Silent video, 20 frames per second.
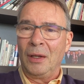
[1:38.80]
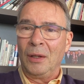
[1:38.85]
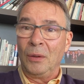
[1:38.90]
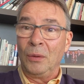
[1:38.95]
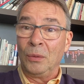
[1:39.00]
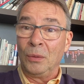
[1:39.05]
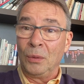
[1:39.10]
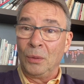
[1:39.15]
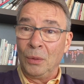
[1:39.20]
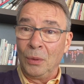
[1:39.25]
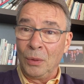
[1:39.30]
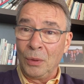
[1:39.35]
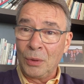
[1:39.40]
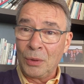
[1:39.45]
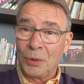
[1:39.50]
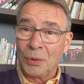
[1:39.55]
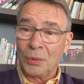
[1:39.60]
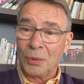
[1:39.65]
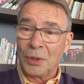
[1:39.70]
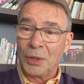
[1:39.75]
O
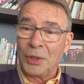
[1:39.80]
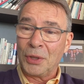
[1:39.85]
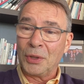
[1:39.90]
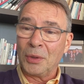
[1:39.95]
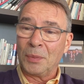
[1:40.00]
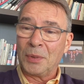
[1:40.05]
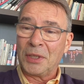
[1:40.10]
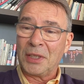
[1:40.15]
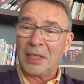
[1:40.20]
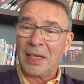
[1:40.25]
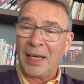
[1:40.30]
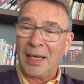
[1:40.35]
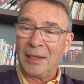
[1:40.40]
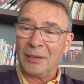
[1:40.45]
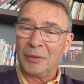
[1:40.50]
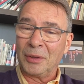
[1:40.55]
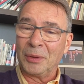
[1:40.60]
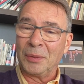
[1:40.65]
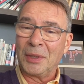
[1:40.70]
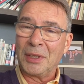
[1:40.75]
gozo que se
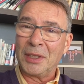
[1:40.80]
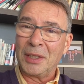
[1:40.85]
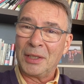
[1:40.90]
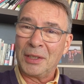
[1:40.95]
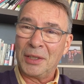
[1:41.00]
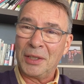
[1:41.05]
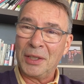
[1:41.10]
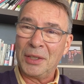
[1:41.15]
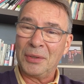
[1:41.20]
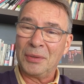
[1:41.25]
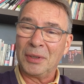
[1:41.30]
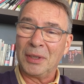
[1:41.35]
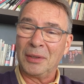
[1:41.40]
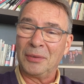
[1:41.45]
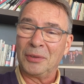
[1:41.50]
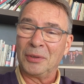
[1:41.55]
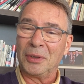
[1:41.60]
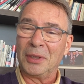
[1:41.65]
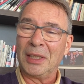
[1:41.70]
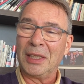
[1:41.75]
observa no exercício da
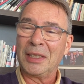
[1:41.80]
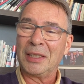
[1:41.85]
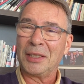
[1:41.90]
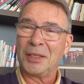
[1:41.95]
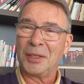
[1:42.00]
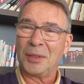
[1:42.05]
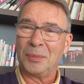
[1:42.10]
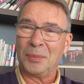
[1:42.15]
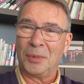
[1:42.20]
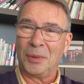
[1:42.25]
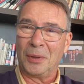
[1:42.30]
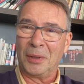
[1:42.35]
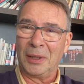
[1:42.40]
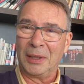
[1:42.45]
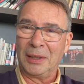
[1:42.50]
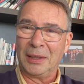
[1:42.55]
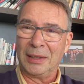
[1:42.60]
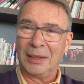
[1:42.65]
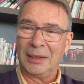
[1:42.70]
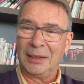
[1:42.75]
violência
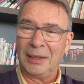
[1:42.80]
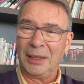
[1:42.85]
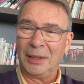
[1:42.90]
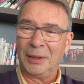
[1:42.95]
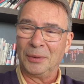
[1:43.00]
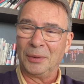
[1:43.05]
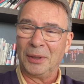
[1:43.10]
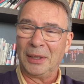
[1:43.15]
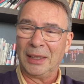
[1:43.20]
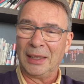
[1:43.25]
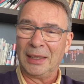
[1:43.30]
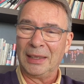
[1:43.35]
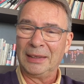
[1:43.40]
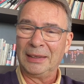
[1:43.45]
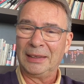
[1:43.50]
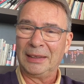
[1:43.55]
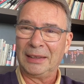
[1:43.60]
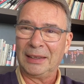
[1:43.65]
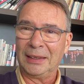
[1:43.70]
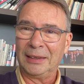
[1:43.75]
simbólica e da
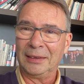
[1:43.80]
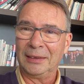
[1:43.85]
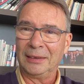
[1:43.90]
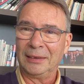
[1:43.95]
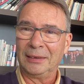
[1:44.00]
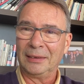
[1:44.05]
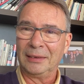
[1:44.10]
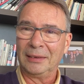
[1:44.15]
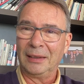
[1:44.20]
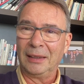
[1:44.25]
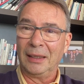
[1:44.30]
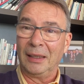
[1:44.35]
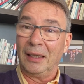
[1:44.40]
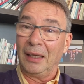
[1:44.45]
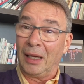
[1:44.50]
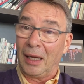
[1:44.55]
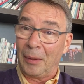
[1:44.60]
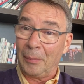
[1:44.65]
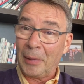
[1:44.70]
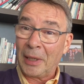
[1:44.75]
intolerância,
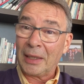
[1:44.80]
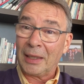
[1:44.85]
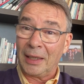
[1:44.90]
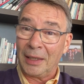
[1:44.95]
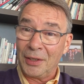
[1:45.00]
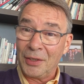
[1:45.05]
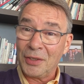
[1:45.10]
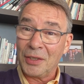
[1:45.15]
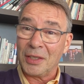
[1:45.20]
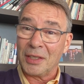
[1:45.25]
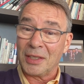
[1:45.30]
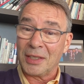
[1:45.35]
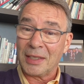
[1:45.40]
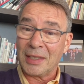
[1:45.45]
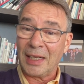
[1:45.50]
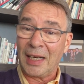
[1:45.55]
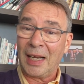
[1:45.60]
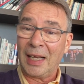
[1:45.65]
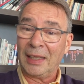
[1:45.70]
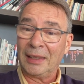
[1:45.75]
a marca
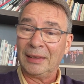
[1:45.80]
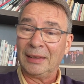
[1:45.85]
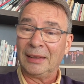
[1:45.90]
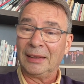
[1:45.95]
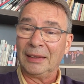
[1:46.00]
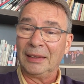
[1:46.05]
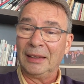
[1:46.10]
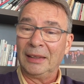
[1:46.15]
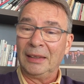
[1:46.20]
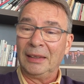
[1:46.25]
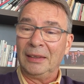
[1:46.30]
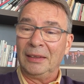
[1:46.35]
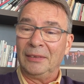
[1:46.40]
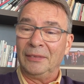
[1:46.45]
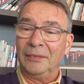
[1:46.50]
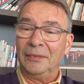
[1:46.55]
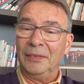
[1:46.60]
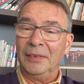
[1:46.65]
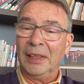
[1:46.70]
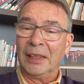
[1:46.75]
registrada
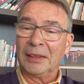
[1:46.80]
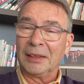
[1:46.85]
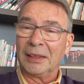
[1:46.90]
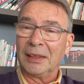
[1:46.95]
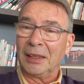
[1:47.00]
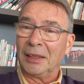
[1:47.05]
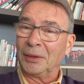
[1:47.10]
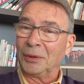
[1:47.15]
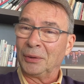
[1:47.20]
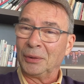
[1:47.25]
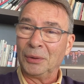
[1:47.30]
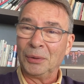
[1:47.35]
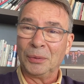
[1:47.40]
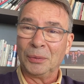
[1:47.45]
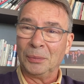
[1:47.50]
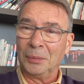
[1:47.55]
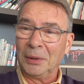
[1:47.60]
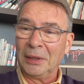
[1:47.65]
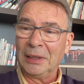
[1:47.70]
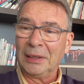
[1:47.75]
das relações
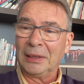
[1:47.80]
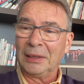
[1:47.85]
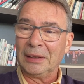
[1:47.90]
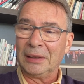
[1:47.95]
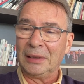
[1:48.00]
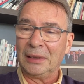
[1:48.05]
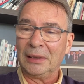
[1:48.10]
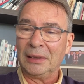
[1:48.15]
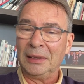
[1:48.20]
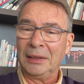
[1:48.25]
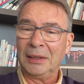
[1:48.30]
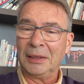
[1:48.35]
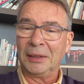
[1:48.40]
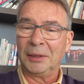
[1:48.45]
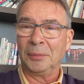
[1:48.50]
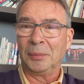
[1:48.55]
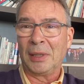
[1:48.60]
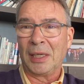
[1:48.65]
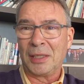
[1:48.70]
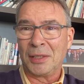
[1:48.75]
humanas
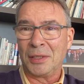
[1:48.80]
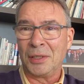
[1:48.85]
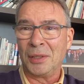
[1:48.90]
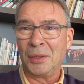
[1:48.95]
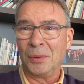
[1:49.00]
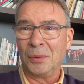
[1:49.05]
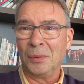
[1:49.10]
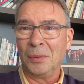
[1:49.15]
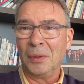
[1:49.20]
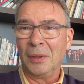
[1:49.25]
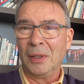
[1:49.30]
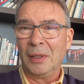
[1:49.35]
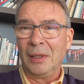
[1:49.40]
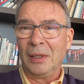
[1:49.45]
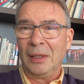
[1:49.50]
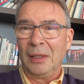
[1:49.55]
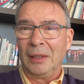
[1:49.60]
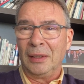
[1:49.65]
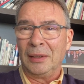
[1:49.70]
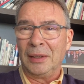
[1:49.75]
nesse Brasil
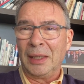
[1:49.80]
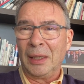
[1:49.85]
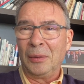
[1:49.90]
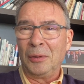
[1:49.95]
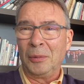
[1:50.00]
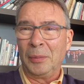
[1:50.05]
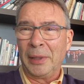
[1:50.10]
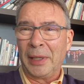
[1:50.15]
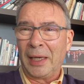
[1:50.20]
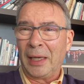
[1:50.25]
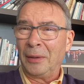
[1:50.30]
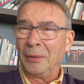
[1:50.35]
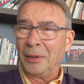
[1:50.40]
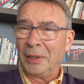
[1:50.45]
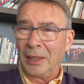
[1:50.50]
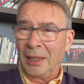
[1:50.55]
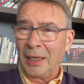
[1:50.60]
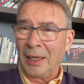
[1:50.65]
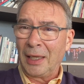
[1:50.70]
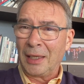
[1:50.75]
neoliberal e
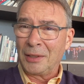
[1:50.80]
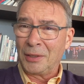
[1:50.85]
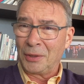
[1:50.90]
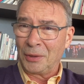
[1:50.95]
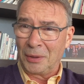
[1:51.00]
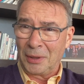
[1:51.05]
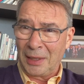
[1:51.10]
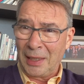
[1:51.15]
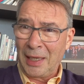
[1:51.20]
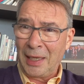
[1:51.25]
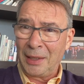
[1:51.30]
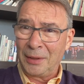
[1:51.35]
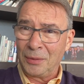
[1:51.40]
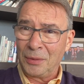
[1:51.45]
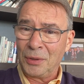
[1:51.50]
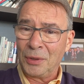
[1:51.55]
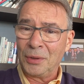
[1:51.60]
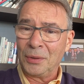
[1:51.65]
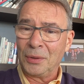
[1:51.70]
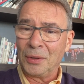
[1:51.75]
reacionário
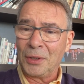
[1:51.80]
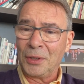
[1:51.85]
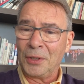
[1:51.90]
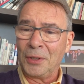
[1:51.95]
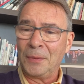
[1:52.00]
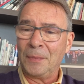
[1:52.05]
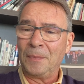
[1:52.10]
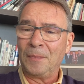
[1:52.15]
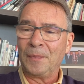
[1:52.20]
de hoje,